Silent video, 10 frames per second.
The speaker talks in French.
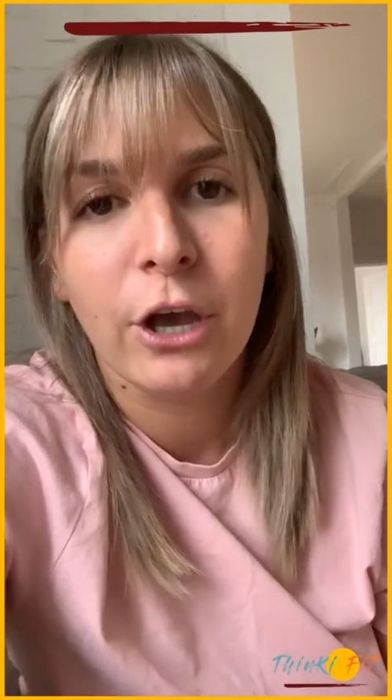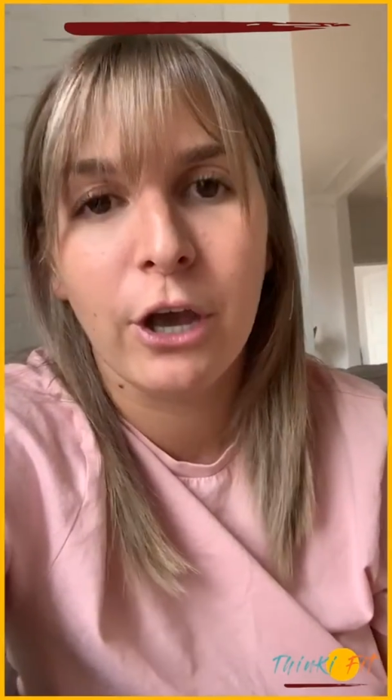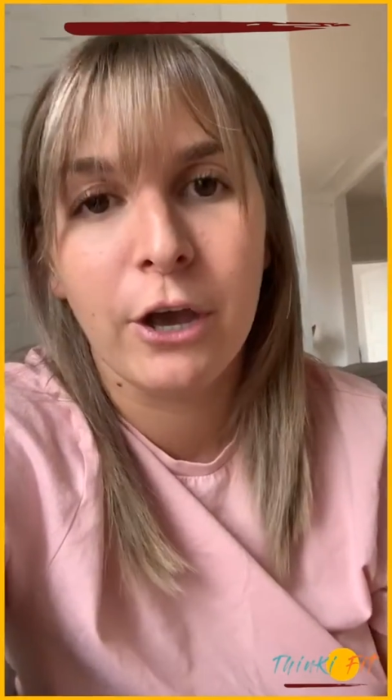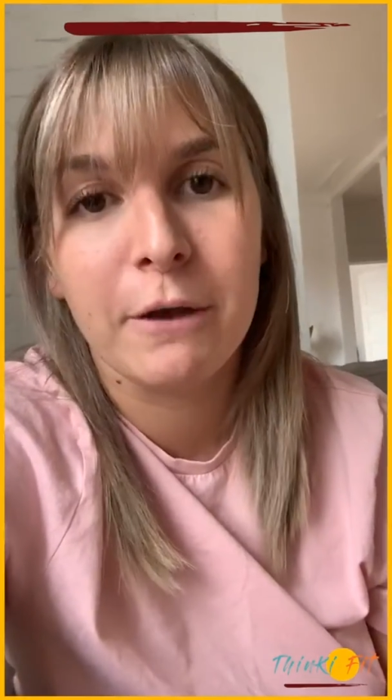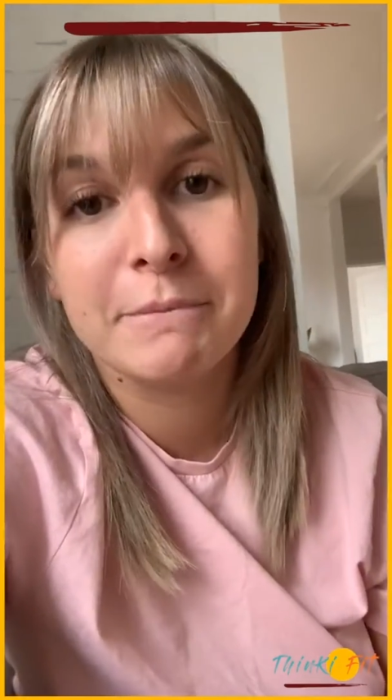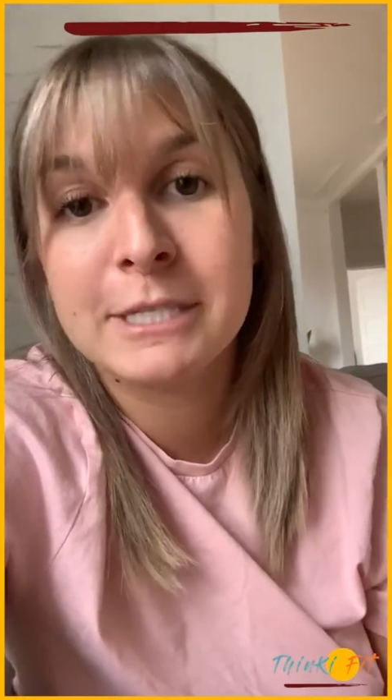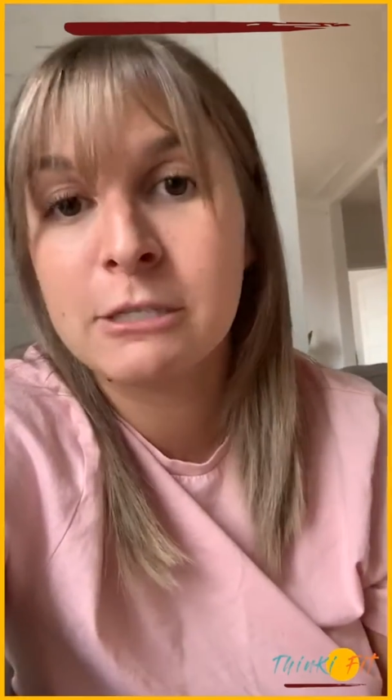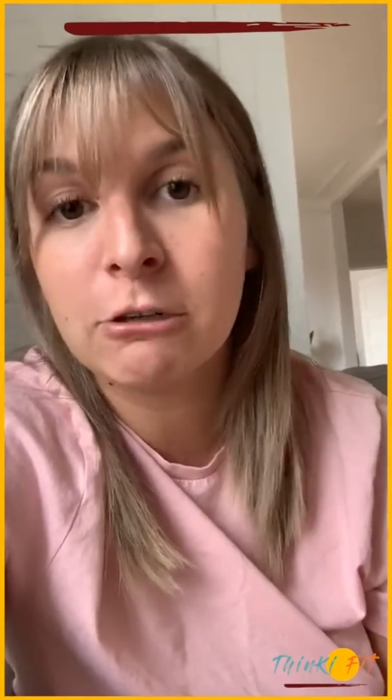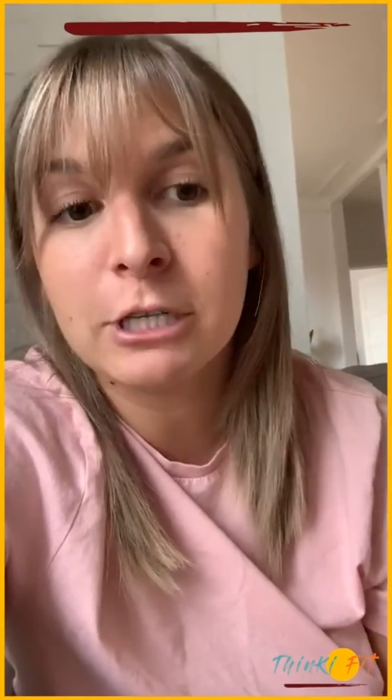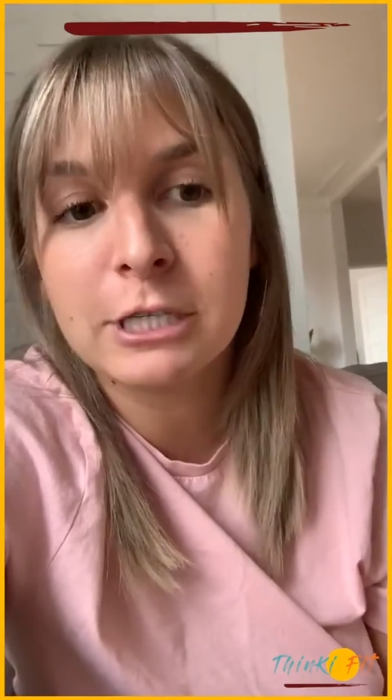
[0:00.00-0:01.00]
c'est
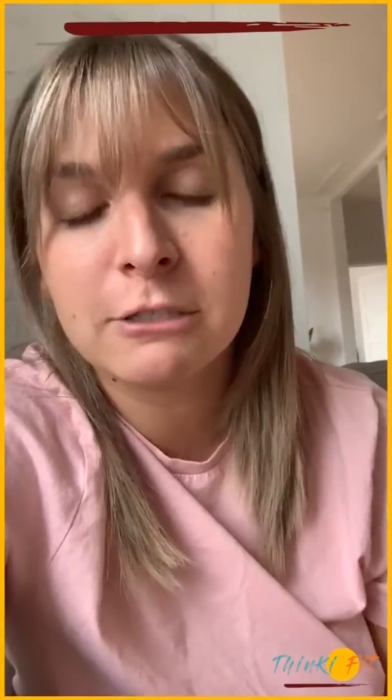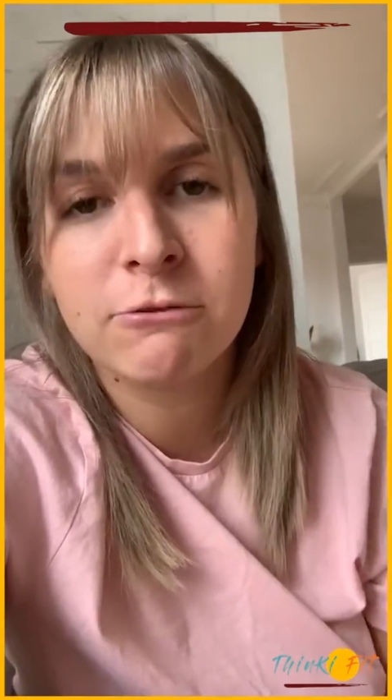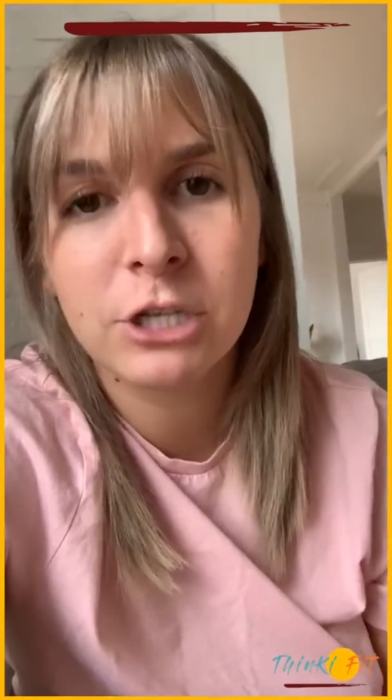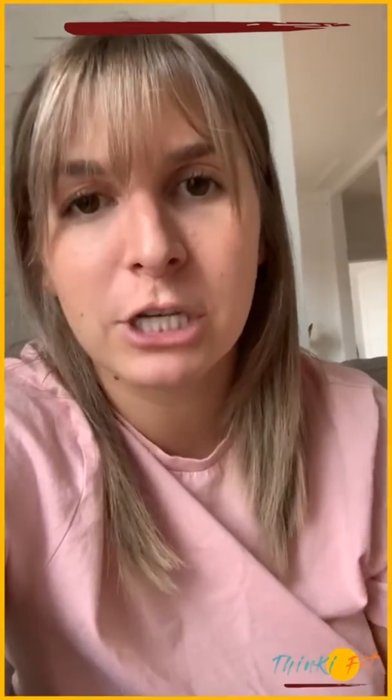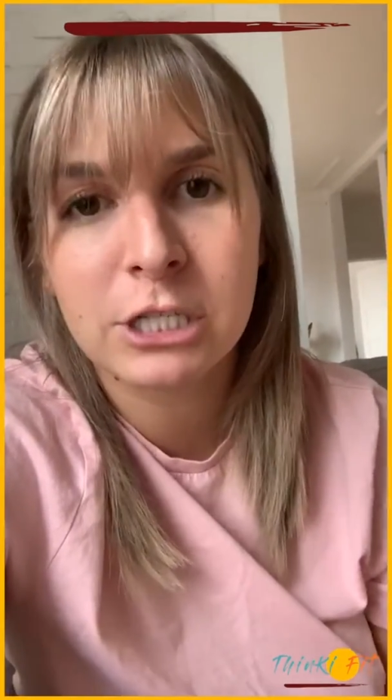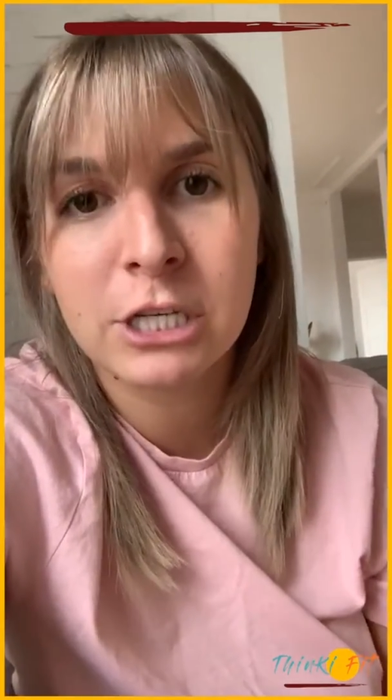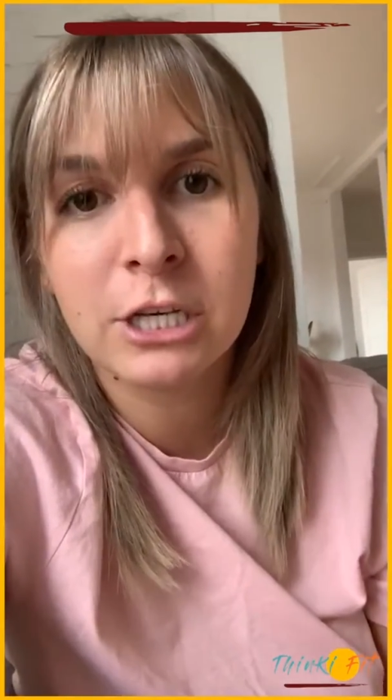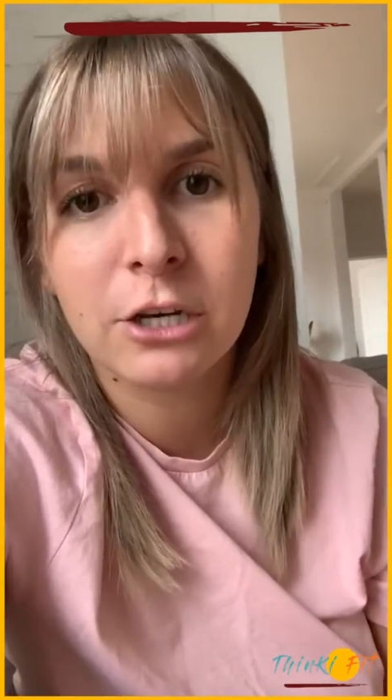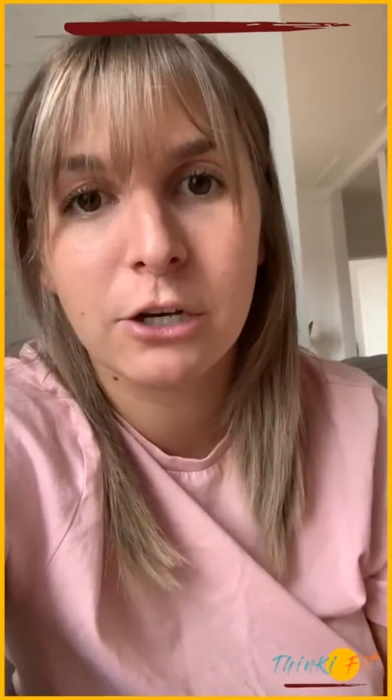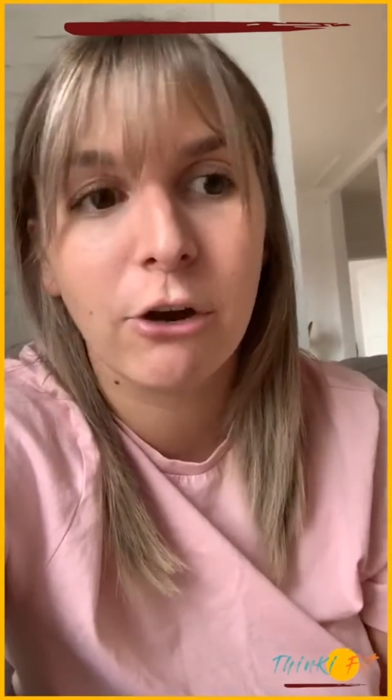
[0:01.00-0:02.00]
sûr que si vous
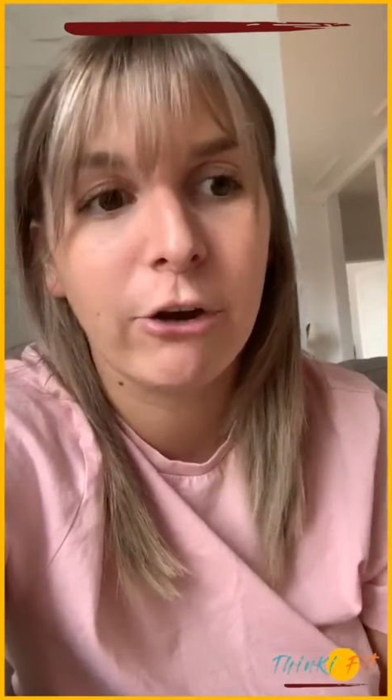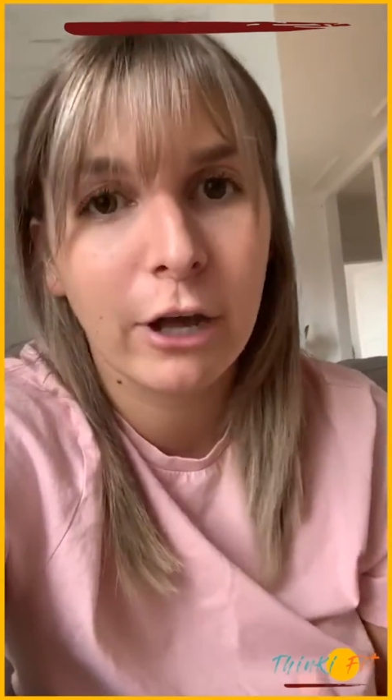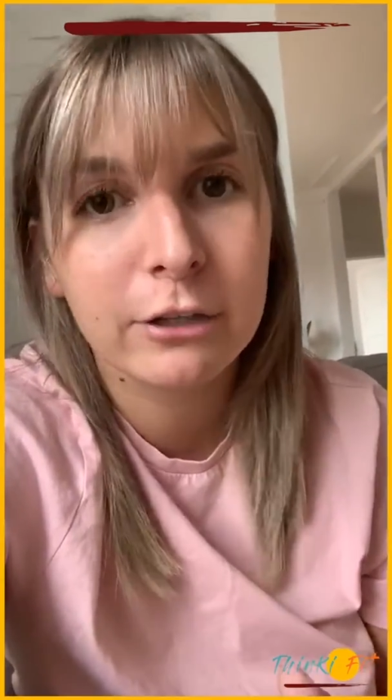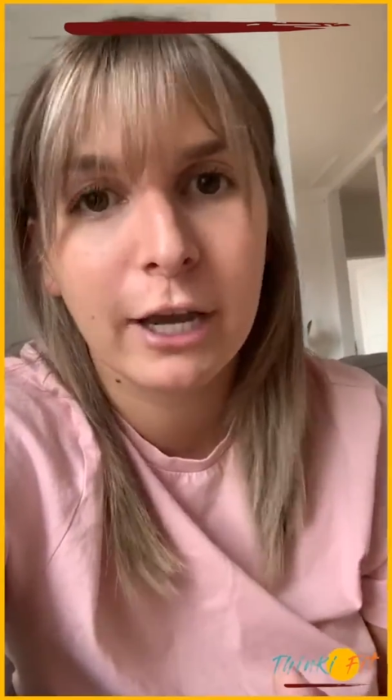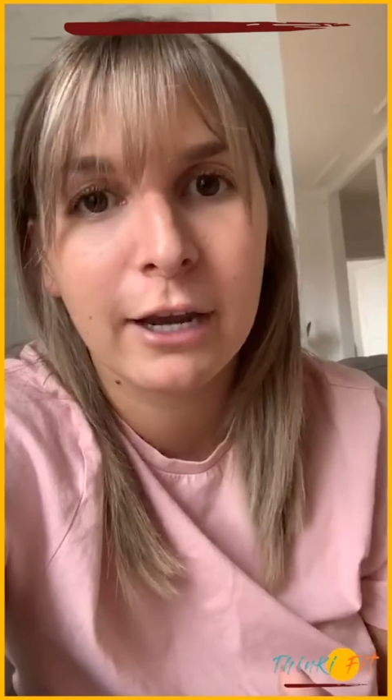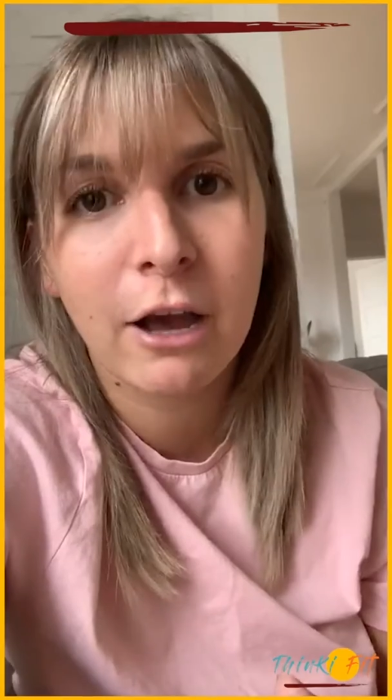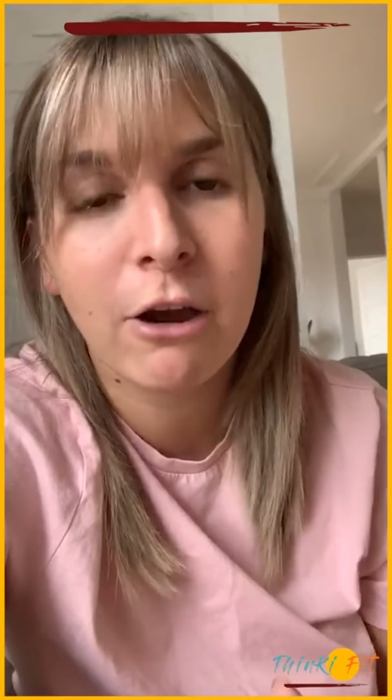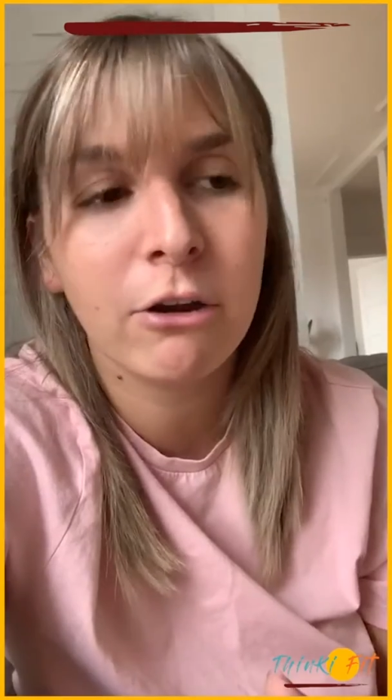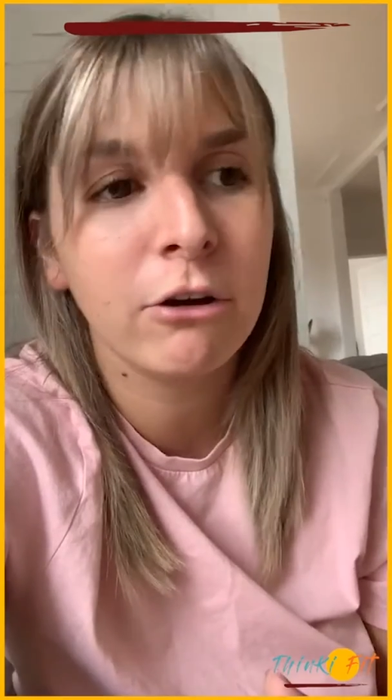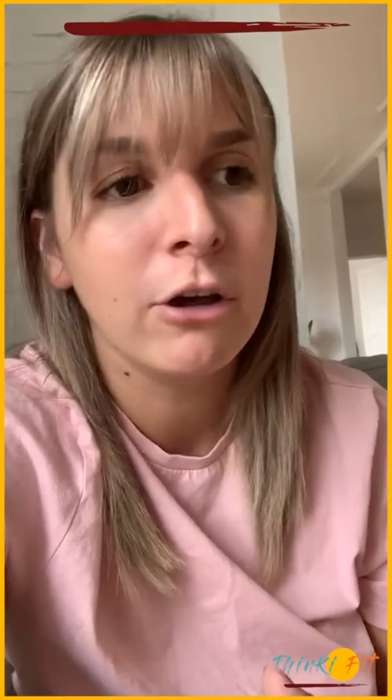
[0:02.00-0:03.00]
cherchez un
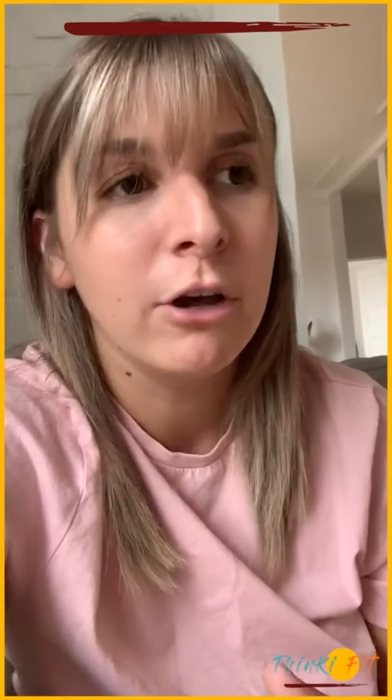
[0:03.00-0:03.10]
entraîneur